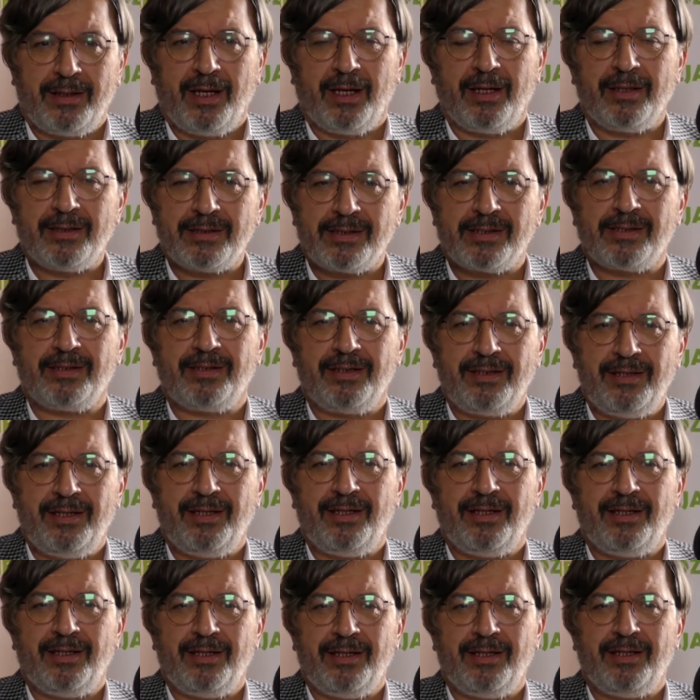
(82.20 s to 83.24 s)
jest
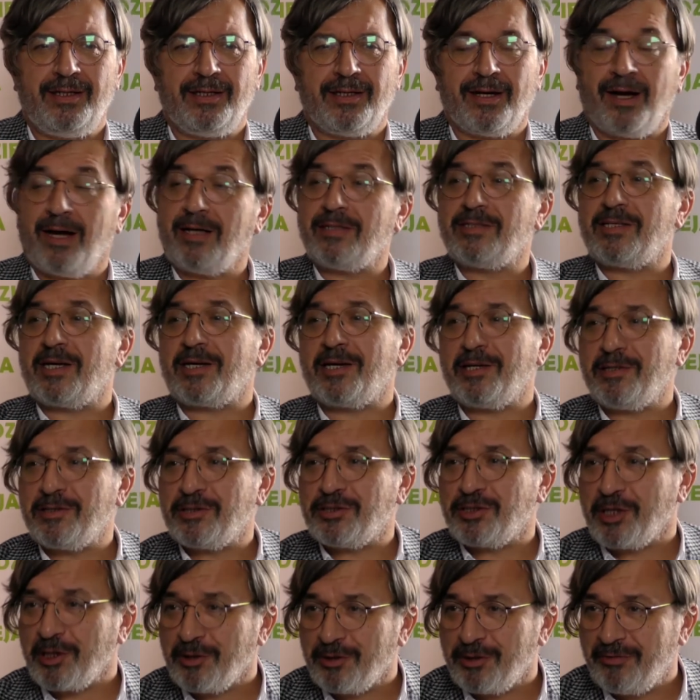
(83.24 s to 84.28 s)
i, i a z, z
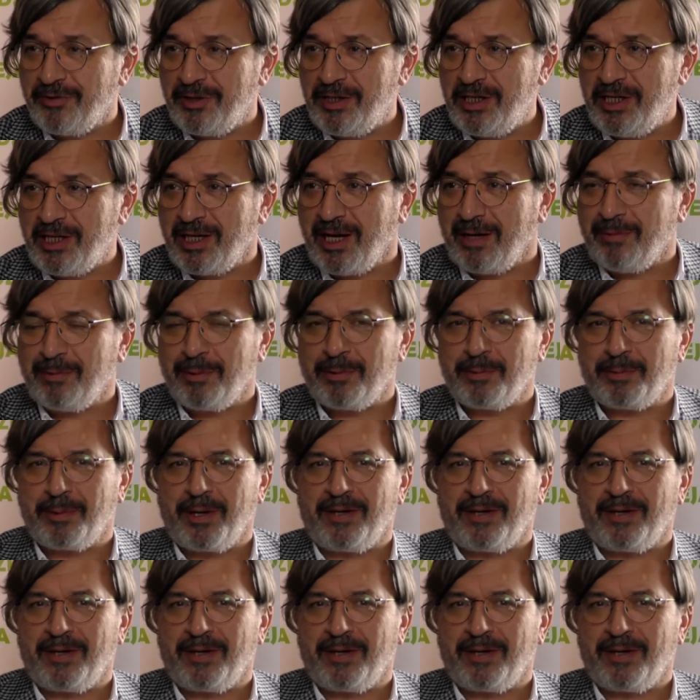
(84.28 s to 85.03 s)
czego to wynika, bo mhm.